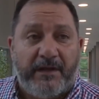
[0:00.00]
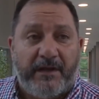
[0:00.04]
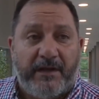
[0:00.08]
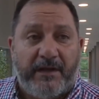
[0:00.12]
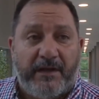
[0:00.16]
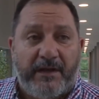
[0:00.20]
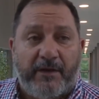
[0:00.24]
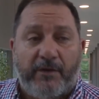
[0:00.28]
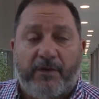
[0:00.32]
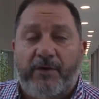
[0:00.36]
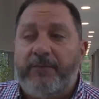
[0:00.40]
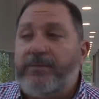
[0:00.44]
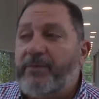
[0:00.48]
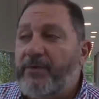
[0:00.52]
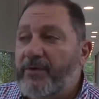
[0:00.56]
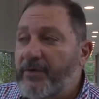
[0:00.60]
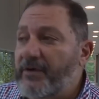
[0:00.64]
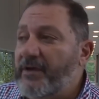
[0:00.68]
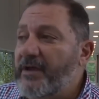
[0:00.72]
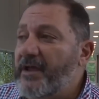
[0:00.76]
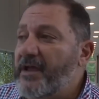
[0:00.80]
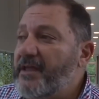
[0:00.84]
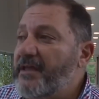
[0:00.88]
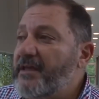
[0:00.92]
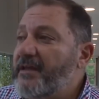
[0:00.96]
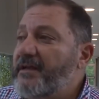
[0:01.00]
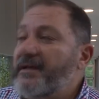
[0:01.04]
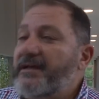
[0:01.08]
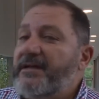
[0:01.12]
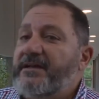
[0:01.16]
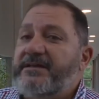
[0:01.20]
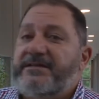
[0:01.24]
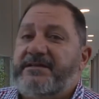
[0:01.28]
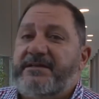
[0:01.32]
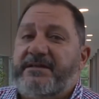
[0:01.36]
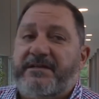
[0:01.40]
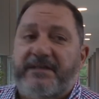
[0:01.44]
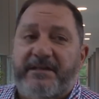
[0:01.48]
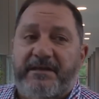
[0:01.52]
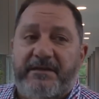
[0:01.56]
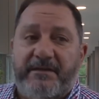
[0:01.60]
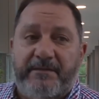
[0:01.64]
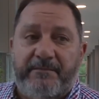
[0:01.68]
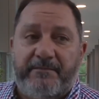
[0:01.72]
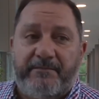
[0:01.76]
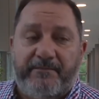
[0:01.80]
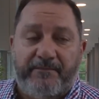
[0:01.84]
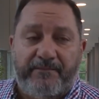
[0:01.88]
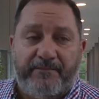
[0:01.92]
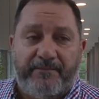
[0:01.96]
Eh, hoy por hoy hay análisis
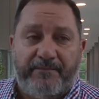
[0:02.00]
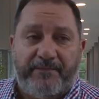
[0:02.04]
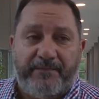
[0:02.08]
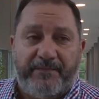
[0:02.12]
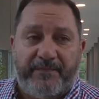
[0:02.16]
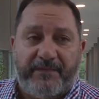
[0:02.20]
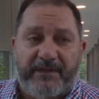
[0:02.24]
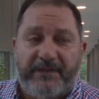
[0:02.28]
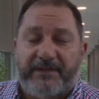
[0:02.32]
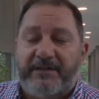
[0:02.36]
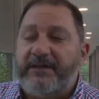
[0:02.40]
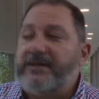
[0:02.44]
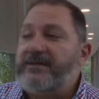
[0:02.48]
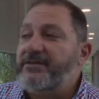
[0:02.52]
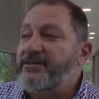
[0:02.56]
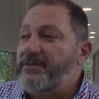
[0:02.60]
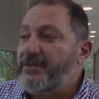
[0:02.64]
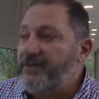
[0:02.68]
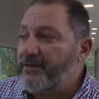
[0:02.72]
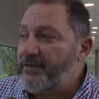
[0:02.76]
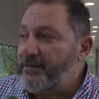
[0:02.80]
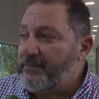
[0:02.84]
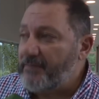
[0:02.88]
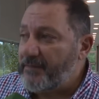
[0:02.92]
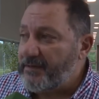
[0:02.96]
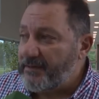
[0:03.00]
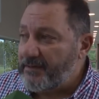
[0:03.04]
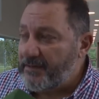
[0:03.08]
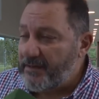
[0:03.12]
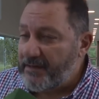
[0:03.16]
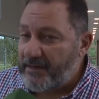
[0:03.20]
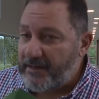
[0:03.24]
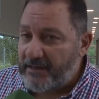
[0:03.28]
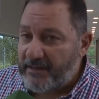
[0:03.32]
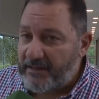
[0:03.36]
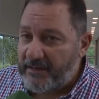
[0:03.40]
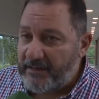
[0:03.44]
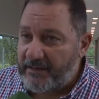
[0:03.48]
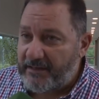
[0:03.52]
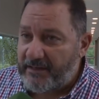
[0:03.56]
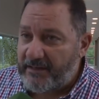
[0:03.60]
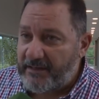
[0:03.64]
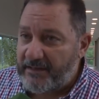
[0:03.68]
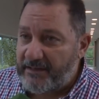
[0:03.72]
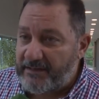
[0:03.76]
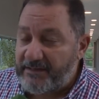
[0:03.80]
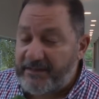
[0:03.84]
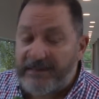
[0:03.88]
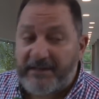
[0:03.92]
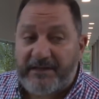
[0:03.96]
de detección de, materia,
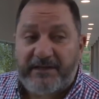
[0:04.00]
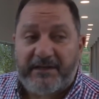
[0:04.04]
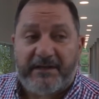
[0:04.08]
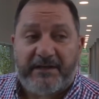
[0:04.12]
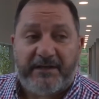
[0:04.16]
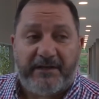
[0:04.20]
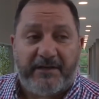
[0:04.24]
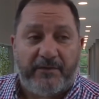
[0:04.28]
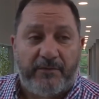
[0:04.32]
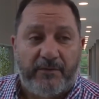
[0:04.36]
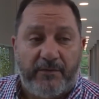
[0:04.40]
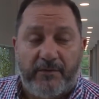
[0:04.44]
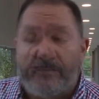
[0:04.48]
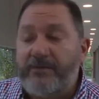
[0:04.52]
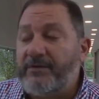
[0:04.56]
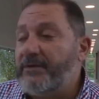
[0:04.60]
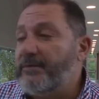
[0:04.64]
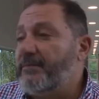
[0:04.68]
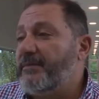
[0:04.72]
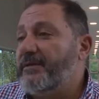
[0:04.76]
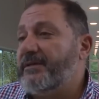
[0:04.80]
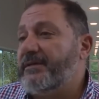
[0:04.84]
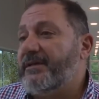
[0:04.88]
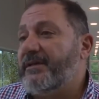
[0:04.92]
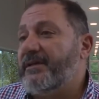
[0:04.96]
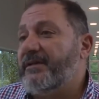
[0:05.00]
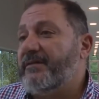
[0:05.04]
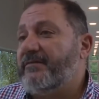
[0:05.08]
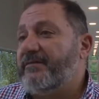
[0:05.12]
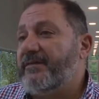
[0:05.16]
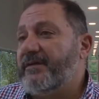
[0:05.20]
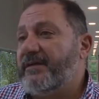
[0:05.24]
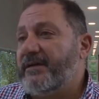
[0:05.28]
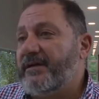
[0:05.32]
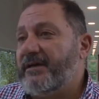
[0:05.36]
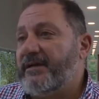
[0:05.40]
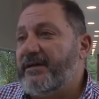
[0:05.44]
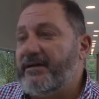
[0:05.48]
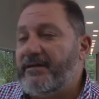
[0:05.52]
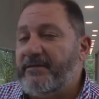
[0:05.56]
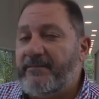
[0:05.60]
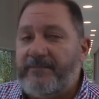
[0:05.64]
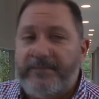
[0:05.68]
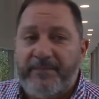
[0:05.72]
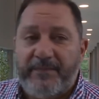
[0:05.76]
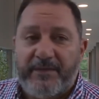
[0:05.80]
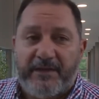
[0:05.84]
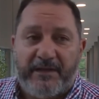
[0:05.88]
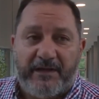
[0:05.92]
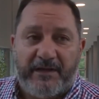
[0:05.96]
de sangre oculta en materia fecal,
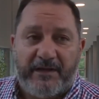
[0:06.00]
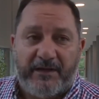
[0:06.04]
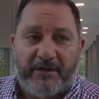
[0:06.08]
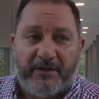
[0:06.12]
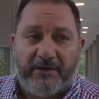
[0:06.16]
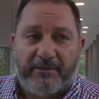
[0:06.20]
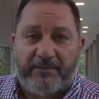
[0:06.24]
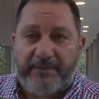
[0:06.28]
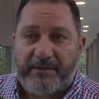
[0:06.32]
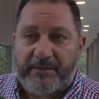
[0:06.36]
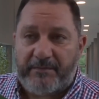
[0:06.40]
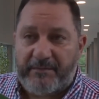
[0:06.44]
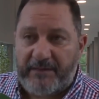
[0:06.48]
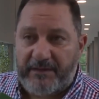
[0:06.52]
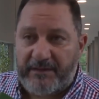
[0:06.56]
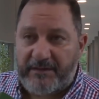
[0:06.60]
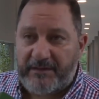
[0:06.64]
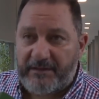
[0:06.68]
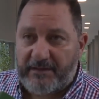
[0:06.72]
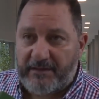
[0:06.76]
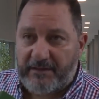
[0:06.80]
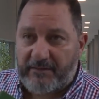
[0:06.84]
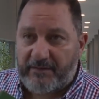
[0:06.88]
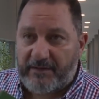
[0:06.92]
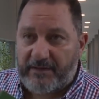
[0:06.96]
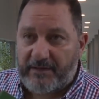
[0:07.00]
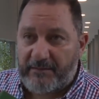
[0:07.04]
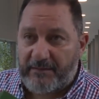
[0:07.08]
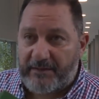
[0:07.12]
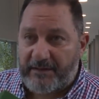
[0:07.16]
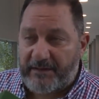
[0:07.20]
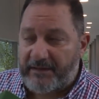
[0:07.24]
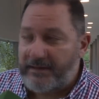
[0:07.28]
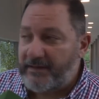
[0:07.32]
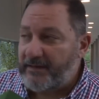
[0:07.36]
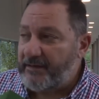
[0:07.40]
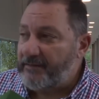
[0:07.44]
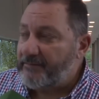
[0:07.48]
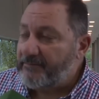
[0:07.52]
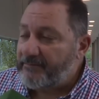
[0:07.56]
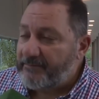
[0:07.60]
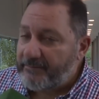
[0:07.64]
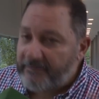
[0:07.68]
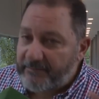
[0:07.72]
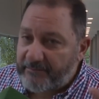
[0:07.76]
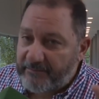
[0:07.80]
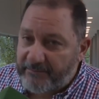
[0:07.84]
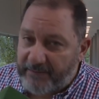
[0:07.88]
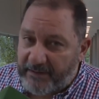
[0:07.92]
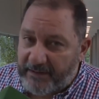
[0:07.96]
que nos permite de alguna manera
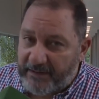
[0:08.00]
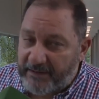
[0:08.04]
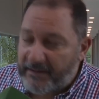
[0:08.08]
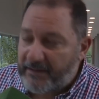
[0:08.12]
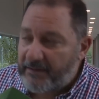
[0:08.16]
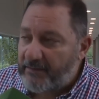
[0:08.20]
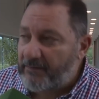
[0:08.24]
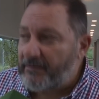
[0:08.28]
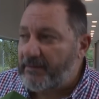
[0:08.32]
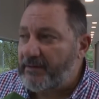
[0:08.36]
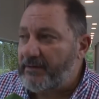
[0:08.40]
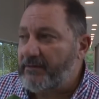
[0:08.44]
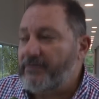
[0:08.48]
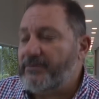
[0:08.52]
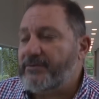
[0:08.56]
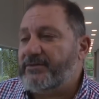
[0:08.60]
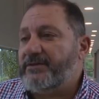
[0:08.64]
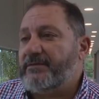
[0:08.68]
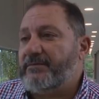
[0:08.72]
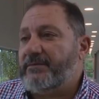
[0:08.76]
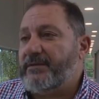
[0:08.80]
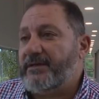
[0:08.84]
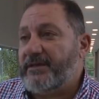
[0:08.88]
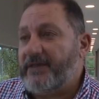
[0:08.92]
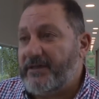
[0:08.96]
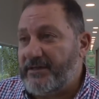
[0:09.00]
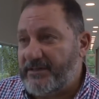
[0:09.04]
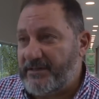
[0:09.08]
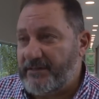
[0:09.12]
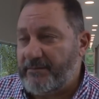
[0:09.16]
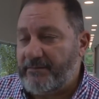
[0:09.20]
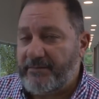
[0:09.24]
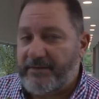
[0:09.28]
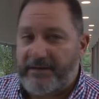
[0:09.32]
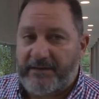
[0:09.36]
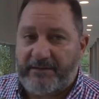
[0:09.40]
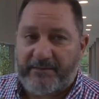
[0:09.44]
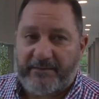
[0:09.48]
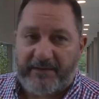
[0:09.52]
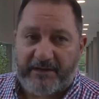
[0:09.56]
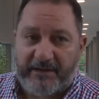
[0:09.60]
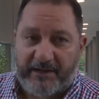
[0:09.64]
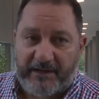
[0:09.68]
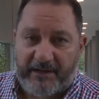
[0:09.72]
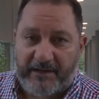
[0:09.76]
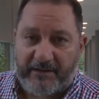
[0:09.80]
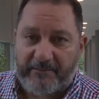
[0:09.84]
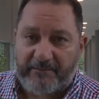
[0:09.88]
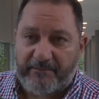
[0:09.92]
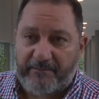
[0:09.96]
prender una luz amarilla para
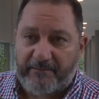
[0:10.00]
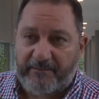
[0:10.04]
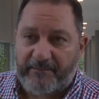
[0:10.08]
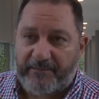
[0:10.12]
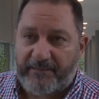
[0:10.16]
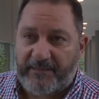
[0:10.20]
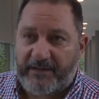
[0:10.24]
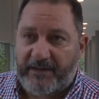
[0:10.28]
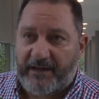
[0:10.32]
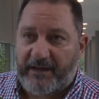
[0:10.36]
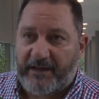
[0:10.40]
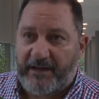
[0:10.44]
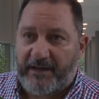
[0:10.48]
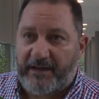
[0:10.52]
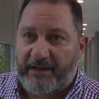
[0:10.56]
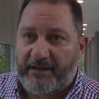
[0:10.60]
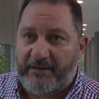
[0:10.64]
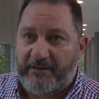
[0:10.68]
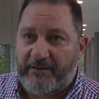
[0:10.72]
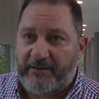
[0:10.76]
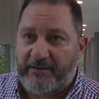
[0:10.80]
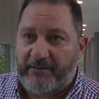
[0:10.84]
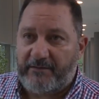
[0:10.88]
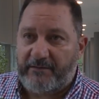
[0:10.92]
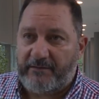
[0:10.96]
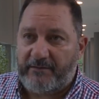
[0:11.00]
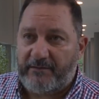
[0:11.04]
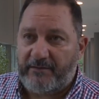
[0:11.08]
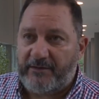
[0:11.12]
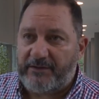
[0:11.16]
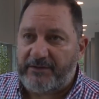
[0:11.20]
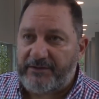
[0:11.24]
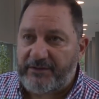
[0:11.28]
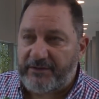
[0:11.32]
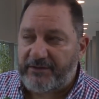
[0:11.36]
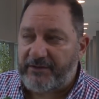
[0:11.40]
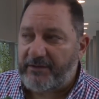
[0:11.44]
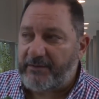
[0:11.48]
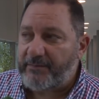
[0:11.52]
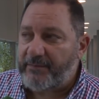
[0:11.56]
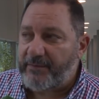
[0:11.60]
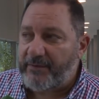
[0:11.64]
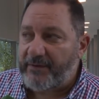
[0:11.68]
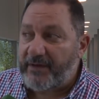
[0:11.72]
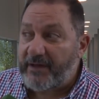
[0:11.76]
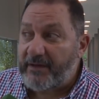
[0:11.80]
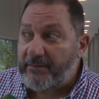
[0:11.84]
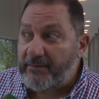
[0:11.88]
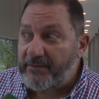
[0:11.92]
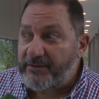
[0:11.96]
que eh, nosotros
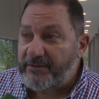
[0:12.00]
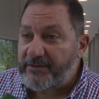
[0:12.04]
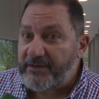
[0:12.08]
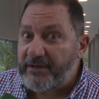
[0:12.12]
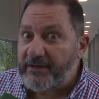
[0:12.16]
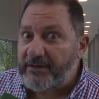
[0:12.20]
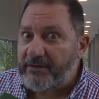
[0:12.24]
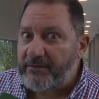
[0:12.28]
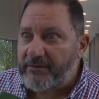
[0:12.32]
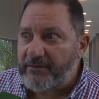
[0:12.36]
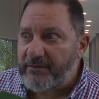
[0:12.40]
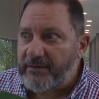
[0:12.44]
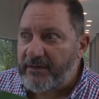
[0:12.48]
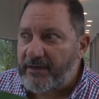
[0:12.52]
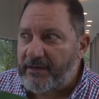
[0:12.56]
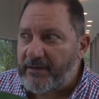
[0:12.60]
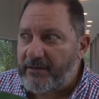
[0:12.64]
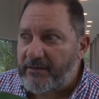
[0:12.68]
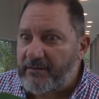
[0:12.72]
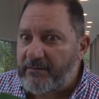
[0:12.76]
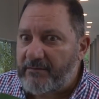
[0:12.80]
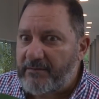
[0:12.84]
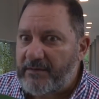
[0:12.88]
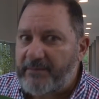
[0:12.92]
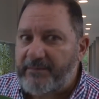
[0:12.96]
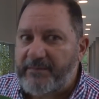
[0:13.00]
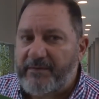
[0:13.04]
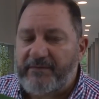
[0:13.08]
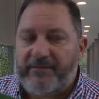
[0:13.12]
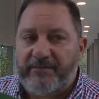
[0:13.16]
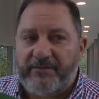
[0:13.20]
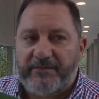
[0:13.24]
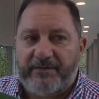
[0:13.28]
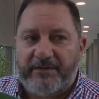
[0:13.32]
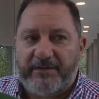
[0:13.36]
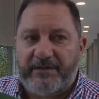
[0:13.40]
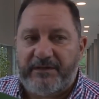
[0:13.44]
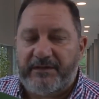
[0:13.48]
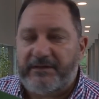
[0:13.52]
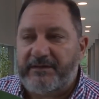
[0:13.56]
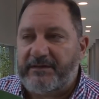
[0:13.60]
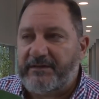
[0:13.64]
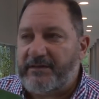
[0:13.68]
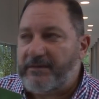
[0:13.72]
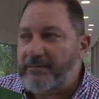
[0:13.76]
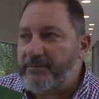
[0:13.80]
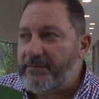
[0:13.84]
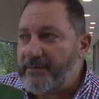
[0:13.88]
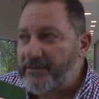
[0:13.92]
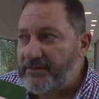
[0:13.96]
podamos estudiar con más profundidad
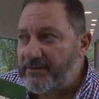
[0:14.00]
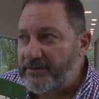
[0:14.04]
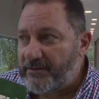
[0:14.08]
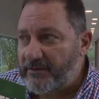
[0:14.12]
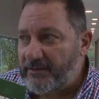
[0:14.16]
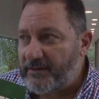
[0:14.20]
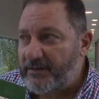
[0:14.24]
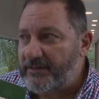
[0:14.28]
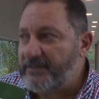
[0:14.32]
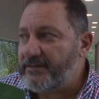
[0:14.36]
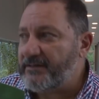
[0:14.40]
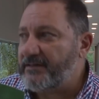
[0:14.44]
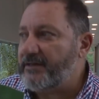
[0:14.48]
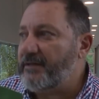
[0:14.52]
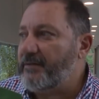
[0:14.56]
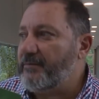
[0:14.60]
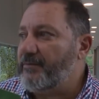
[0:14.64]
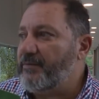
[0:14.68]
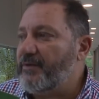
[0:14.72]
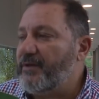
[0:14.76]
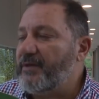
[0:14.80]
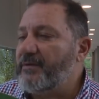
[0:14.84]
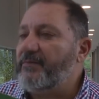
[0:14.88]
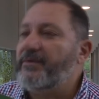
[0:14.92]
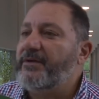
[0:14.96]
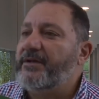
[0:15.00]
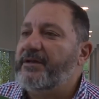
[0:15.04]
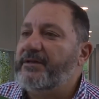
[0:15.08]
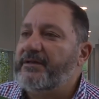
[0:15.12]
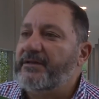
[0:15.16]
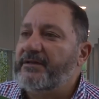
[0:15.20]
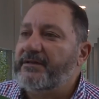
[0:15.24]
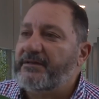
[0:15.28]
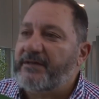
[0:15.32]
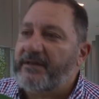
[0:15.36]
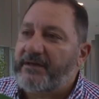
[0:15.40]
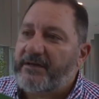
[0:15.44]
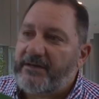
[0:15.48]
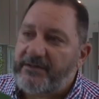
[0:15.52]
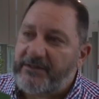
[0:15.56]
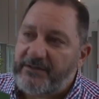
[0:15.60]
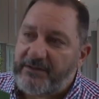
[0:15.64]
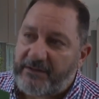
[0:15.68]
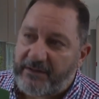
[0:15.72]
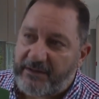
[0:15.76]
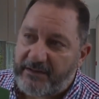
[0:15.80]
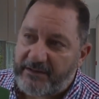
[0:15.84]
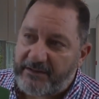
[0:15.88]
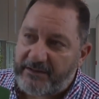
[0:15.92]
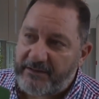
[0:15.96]
estas personas y podamos detectar
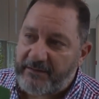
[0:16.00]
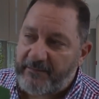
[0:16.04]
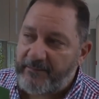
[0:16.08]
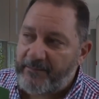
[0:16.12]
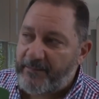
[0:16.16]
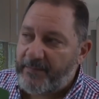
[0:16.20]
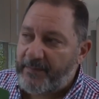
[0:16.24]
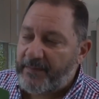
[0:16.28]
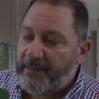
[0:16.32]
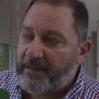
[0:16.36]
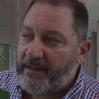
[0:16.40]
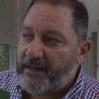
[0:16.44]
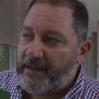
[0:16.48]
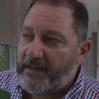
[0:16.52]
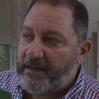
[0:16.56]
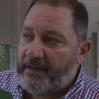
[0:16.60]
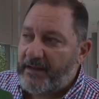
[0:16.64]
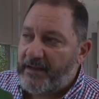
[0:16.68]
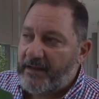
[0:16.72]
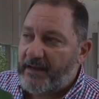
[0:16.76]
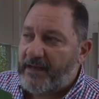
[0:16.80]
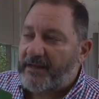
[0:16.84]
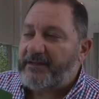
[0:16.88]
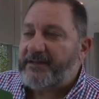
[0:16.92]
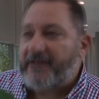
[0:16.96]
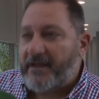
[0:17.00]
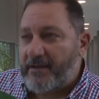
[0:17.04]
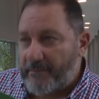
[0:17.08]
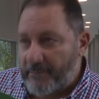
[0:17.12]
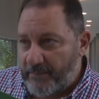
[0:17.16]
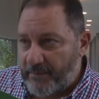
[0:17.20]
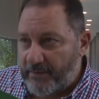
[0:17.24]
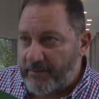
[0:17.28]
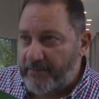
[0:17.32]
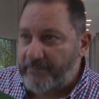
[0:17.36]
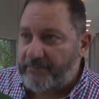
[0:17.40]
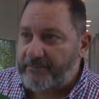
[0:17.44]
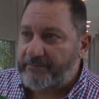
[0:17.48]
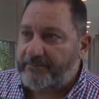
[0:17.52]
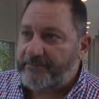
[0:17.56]
lesiones a tiempo.